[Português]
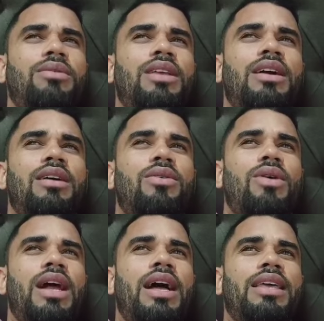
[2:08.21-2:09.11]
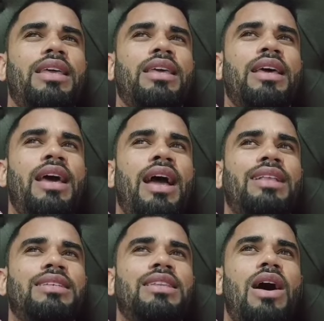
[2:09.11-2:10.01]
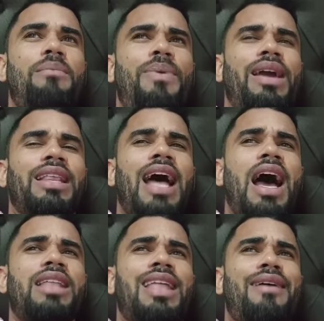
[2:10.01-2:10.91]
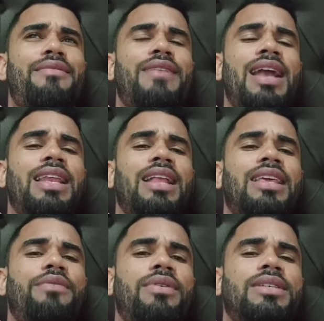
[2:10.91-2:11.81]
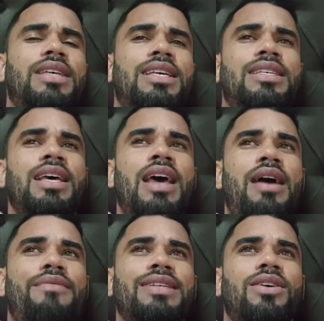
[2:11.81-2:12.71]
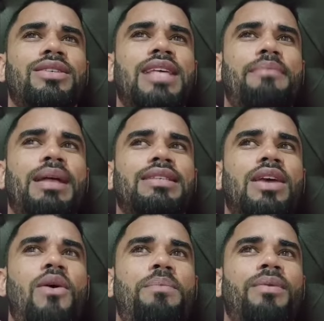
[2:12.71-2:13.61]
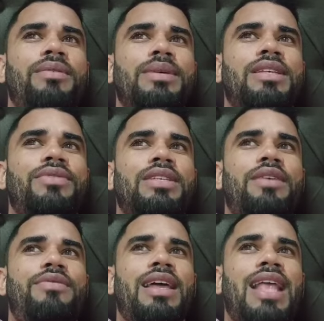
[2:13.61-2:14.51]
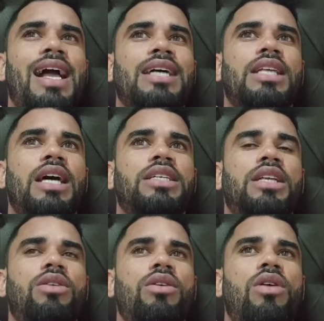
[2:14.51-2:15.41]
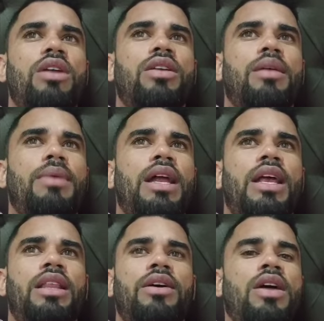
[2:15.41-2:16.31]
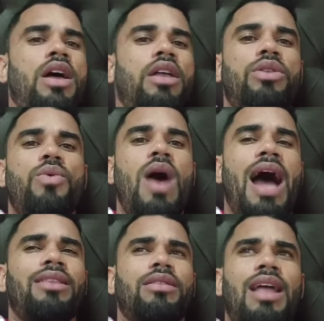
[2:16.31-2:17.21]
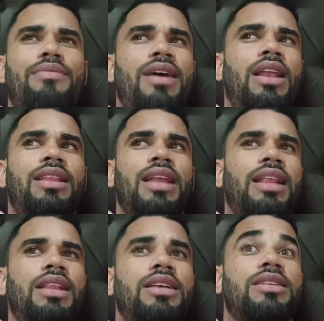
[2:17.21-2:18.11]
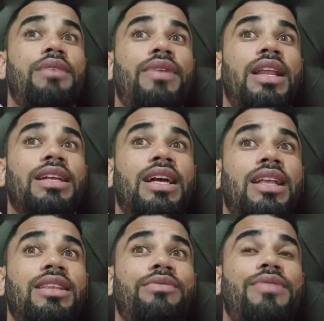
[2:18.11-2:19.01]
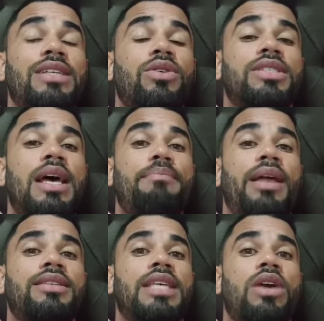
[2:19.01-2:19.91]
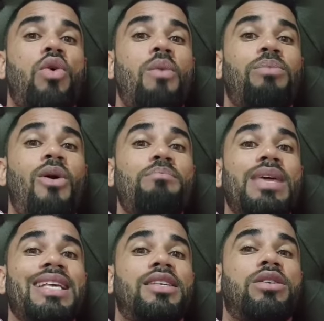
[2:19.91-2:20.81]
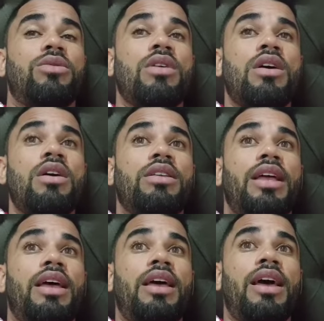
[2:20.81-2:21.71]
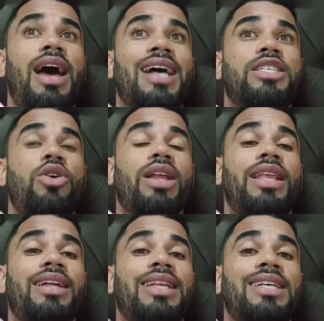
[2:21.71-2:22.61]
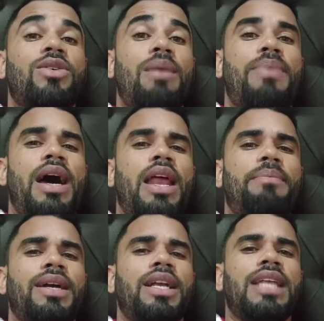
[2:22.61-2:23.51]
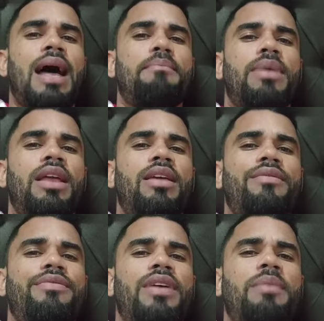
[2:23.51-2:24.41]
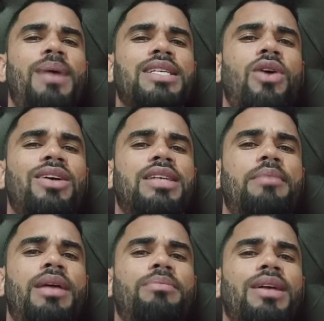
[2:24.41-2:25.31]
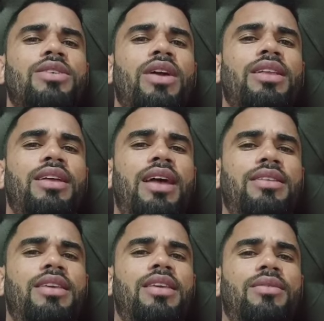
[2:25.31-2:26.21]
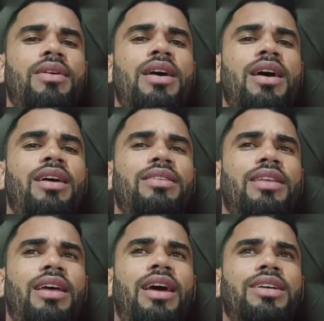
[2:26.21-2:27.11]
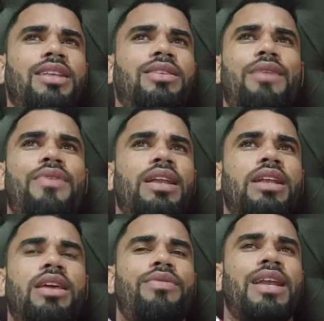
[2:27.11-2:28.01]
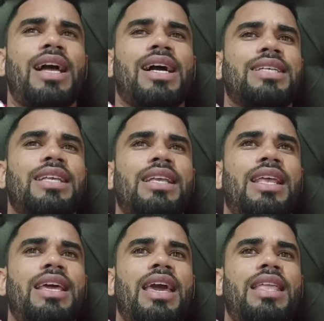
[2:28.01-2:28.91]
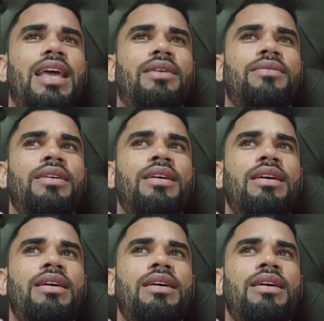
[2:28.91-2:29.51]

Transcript: Eu digo, agora aí Aí disse, não, porque na rádio tava falando que vocês faziam orçamento sem compromisso, que você vinha na casa da gente. Eu digo, ó, oh, dona Maria, no, no rádio não tá falando nada disso, tá falando que a gente faz orçamento sem compromisso, né? A senhora tem que trazer o aparelho pra gente abrir, ver e passar o orçamento pra senhora direitinho, né? A gente não tá falando que vai na casa de ninguém, não.